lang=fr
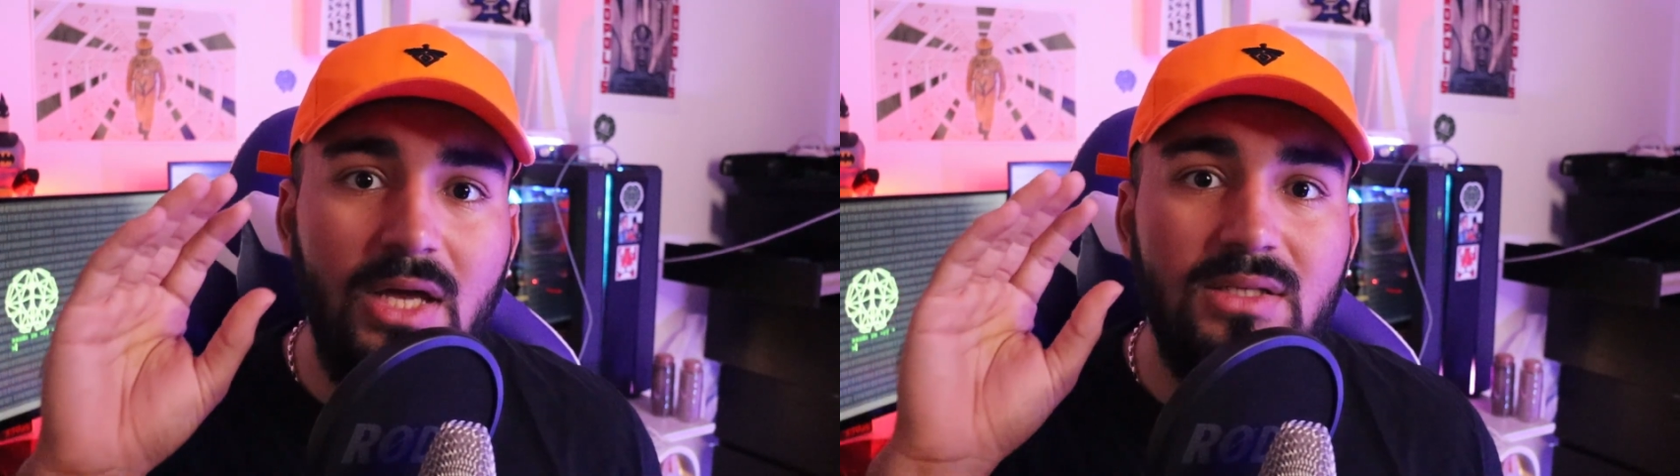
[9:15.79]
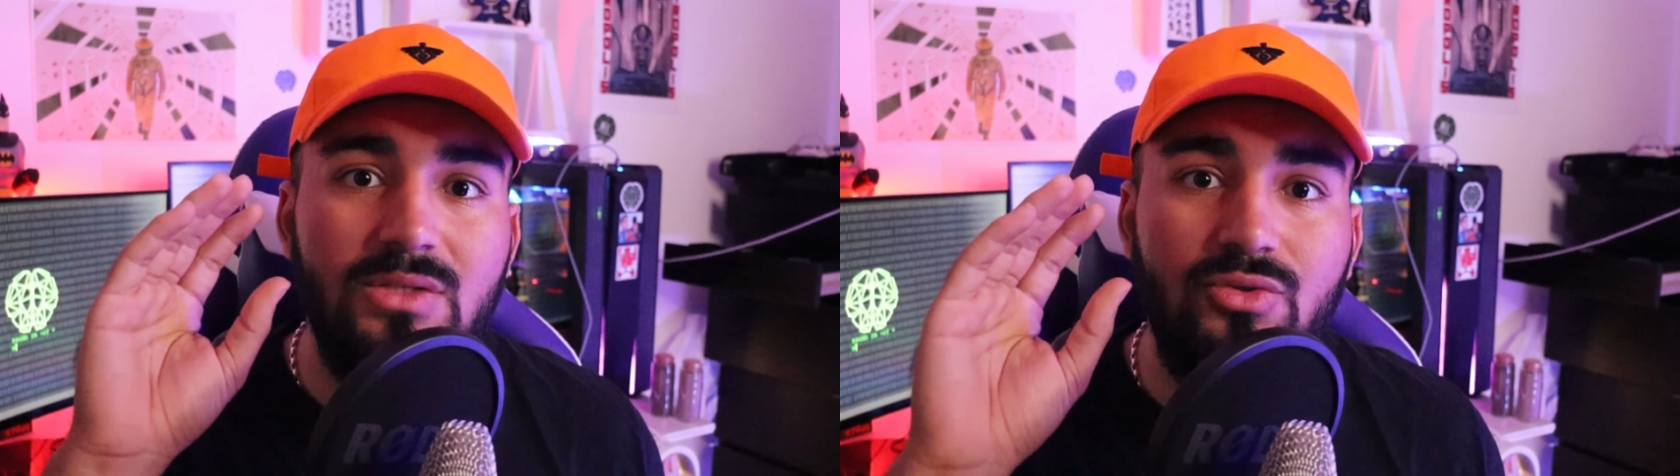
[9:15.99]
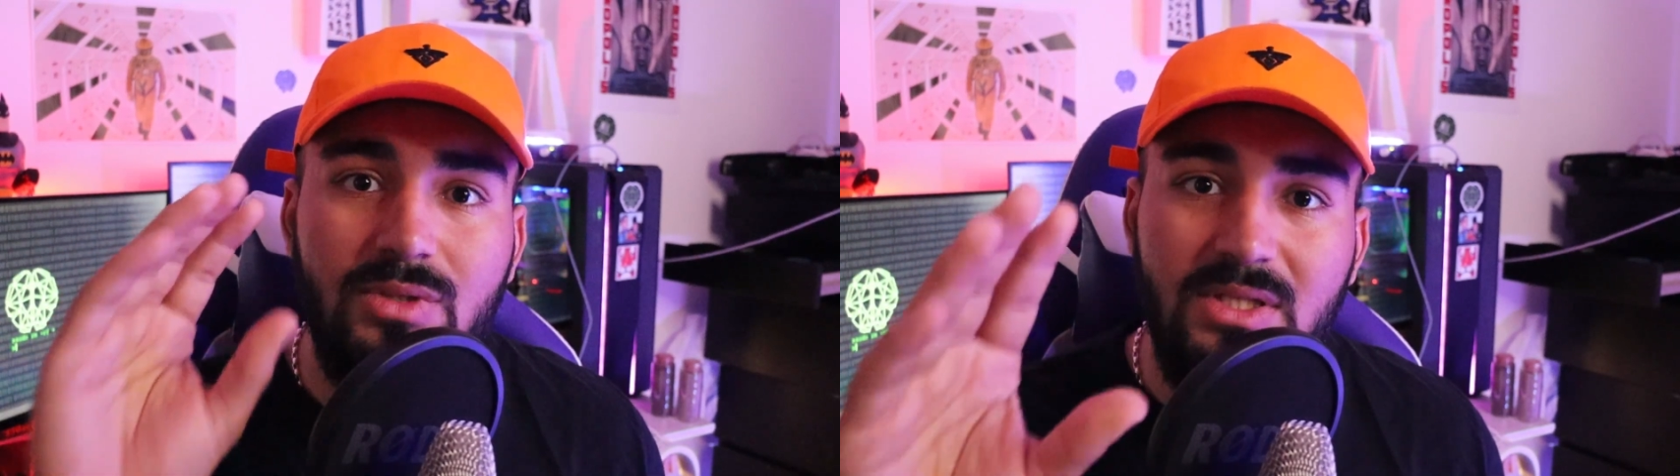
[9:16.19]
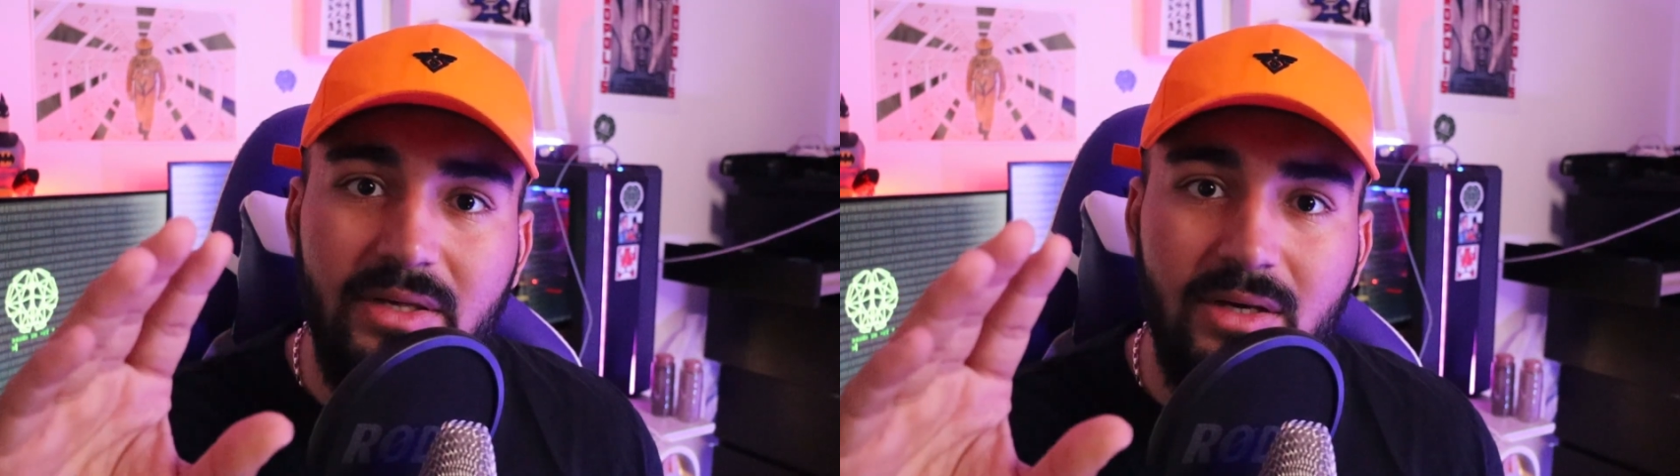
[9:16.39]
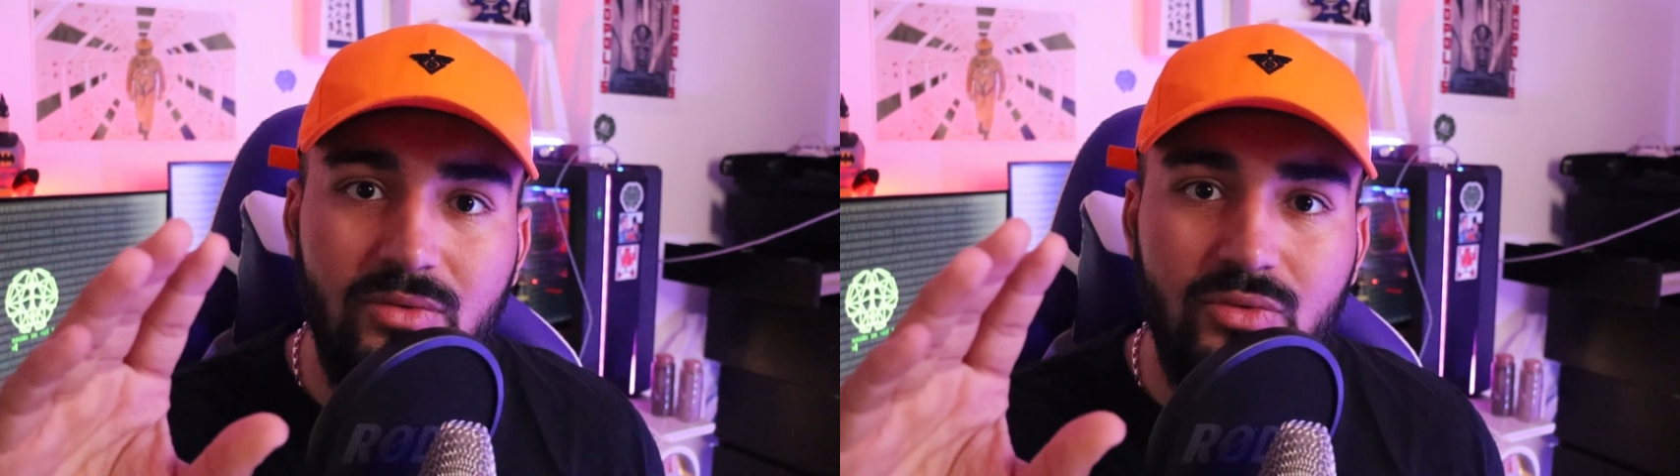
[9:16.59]
C'est une
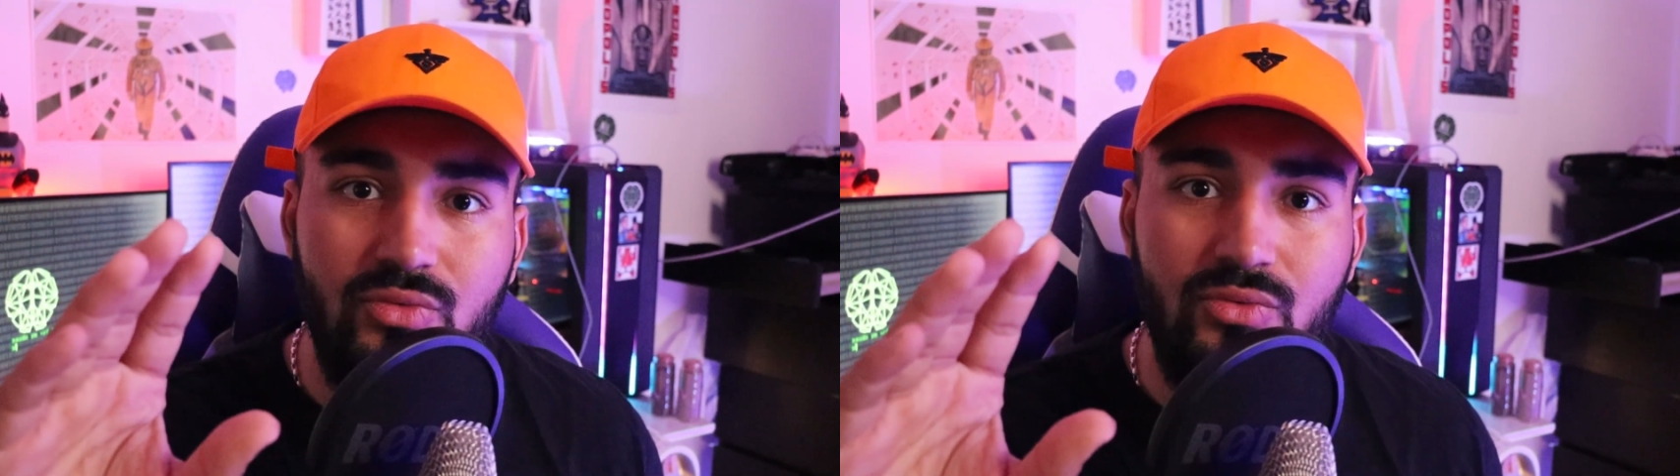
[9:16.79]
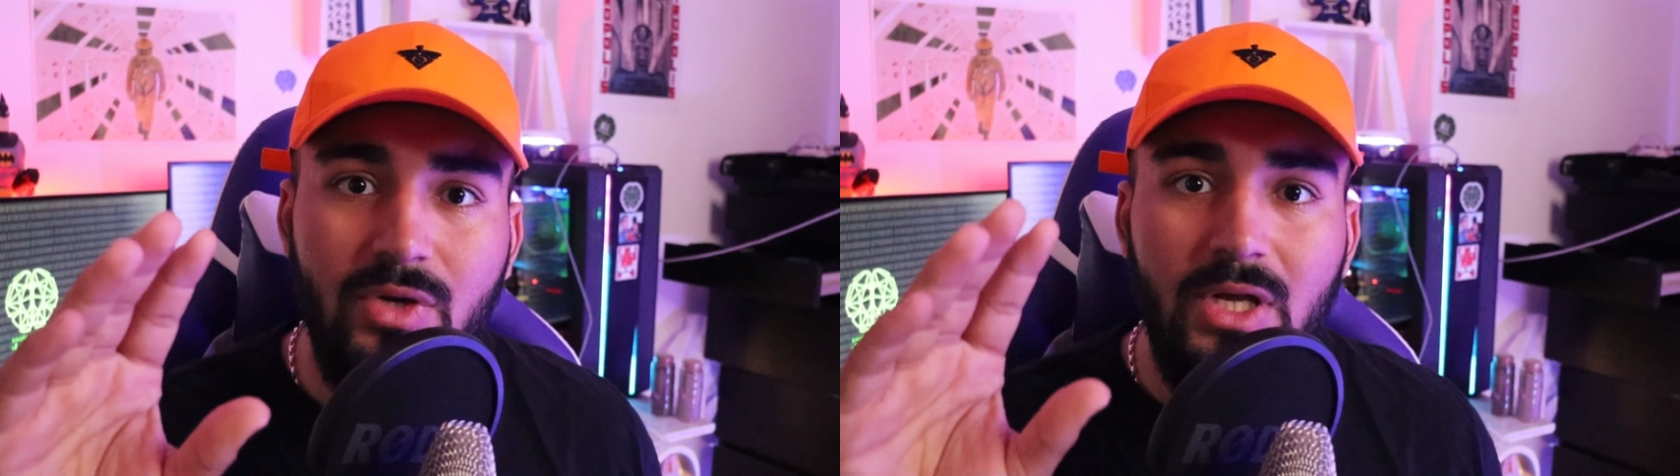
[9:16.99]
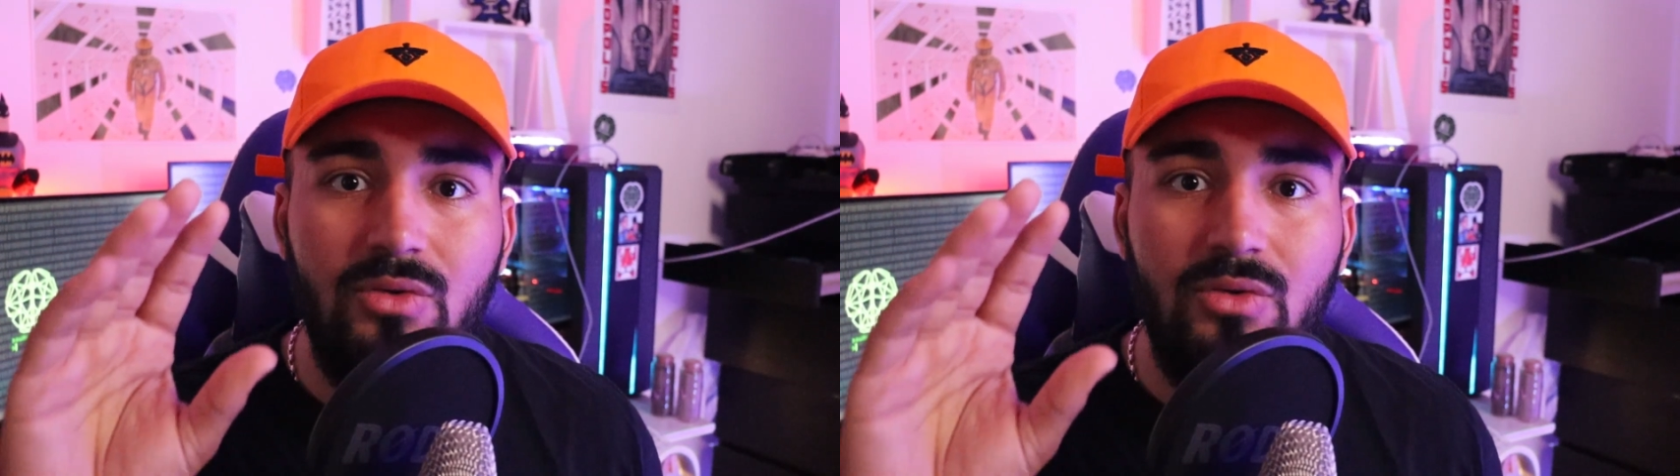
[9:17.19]
idée avant tout,